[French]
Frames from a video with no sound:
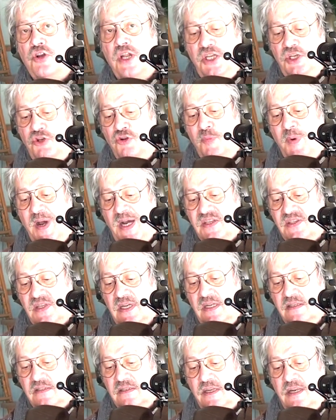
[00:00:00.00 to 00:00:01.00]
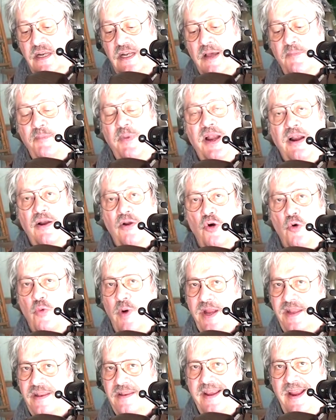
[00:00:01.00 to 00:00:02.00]
de base, hein, il l'appelle
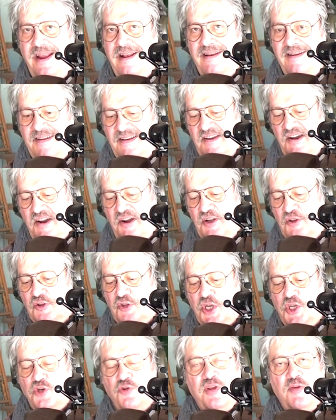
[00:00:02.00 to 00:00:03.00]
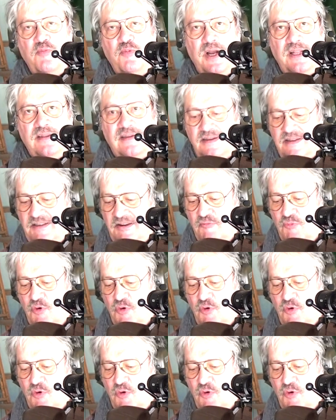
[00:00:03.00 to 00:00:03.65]
Whitetail, une très jolie boîte.